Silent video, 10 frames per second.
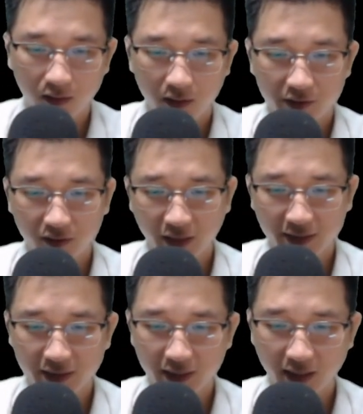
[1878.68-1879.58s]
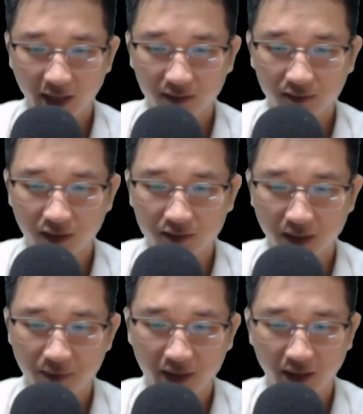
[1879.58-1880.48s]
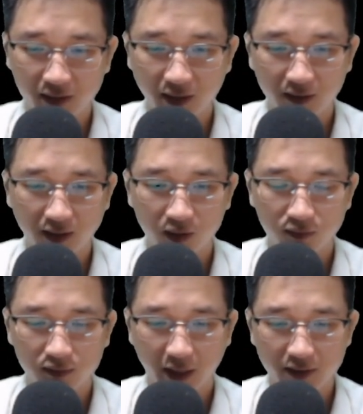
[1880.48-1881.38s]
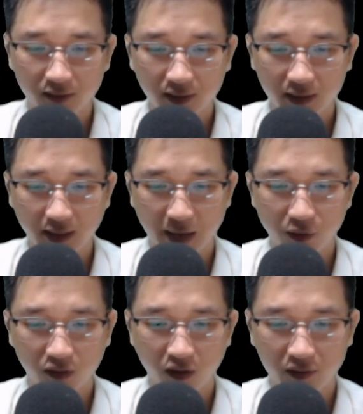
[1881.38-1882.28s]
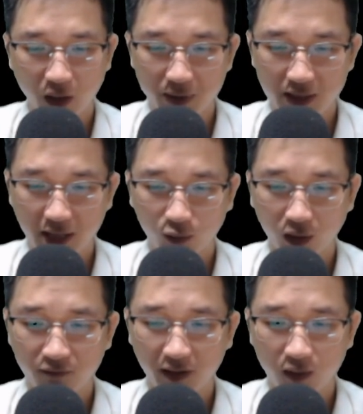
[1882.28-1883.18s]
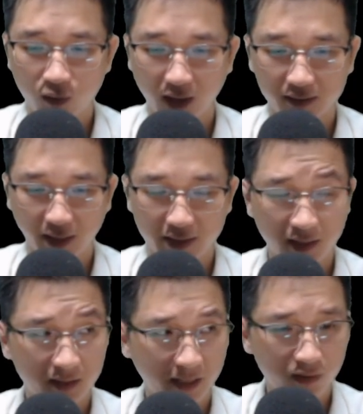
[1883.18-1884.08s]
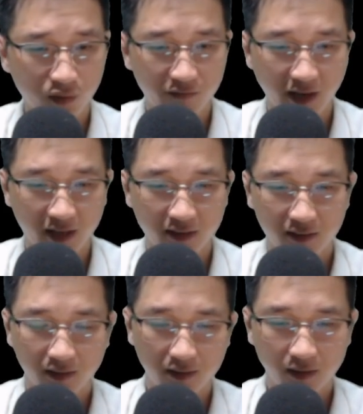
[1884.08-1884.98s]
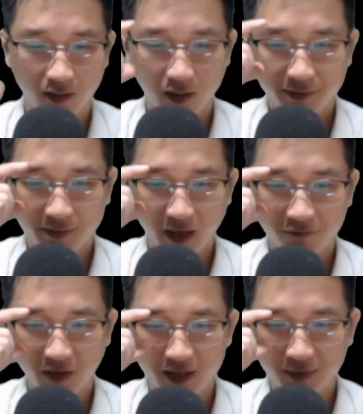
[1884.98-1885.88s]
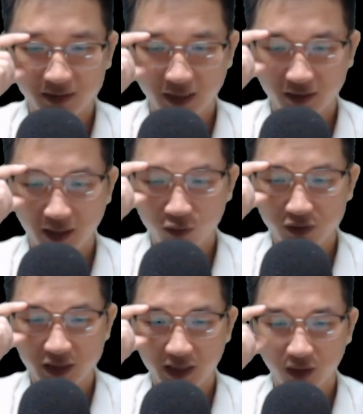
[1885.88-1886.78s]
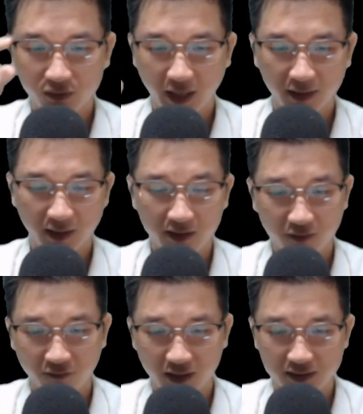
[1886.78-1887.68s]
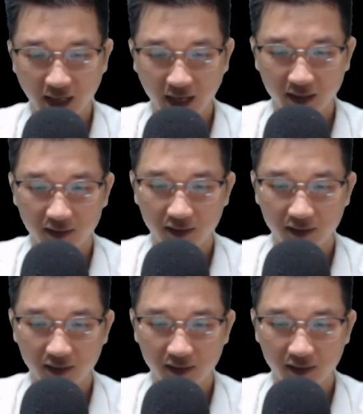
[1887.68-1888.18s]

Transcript: Những thành trì khác từng dẫn binh đến tấn công, thế nhưng tất cả bọn họ đều bị Đế Tuấn và Đông Hoàng Thái Nhất đánh lùi về. Nhờ vậy mà danh tiếng của chiến yêu thành đã được vang xa.